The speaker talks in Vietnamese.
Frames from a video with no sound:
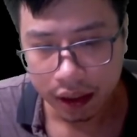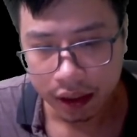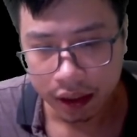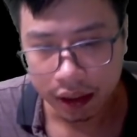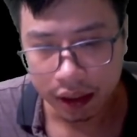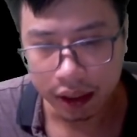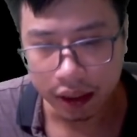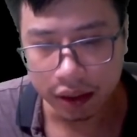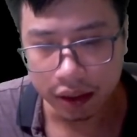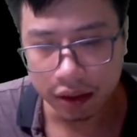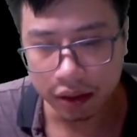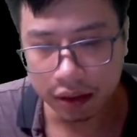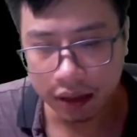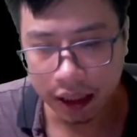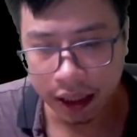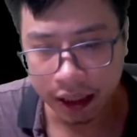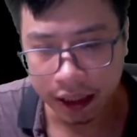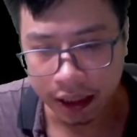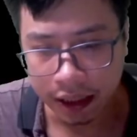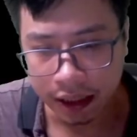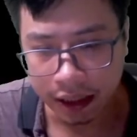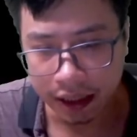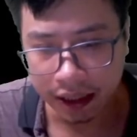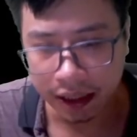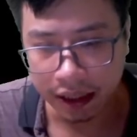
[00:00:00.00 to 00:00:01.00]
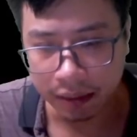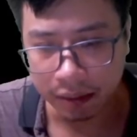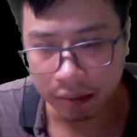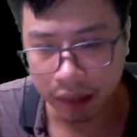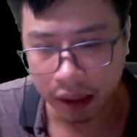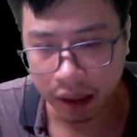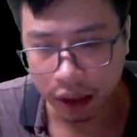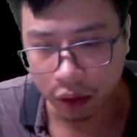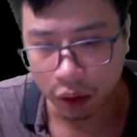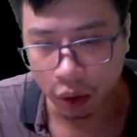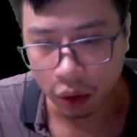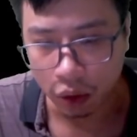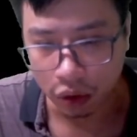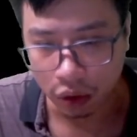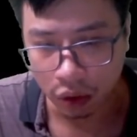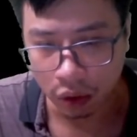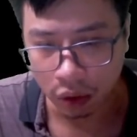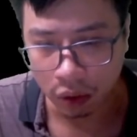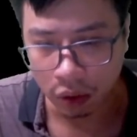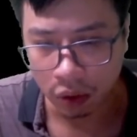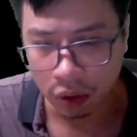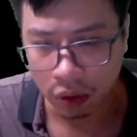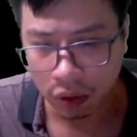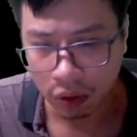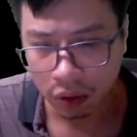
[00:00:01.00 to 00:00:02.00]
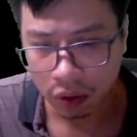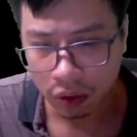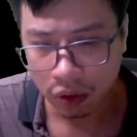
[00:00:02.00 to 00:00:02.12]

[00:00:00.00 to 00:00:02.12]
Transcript: Khí tức này là để mời cổ tổ,